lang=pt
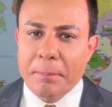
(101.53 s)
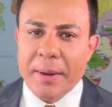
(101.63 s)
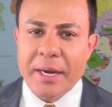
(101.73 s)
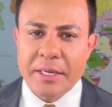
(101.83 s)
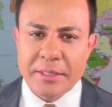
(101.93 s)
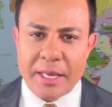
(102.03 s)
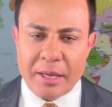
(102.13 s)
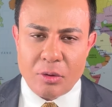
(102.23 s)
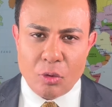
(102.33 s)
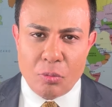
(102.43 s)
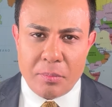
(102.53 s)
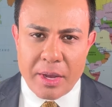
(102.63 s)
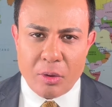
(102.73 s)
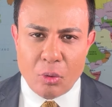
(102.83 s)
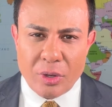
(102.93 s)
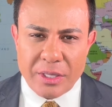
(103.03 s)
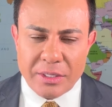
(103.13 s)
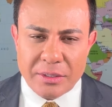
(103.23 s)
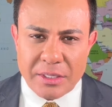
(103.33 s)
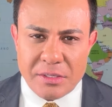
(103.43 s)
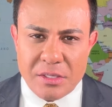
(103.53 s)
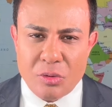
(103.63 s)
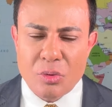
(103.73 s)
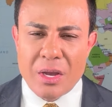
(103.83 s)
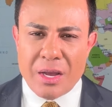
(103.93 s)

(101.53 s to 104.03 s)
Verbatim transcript: para lhe dar uma orientação